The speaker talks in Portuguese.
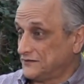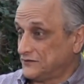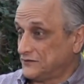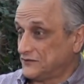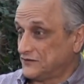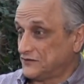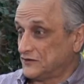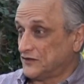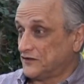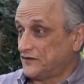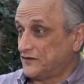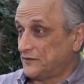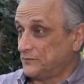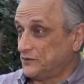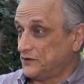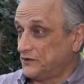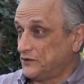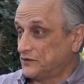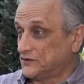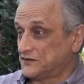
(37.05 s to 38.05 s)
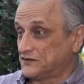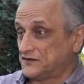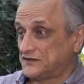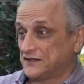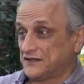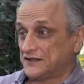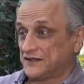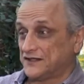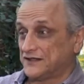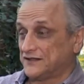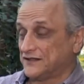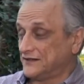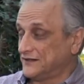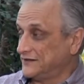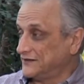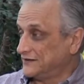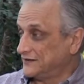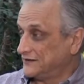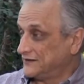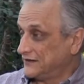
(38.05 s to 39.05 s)
dos nossos amigos de Santa
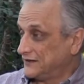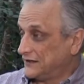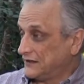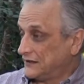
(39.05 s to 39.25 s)
Catarina,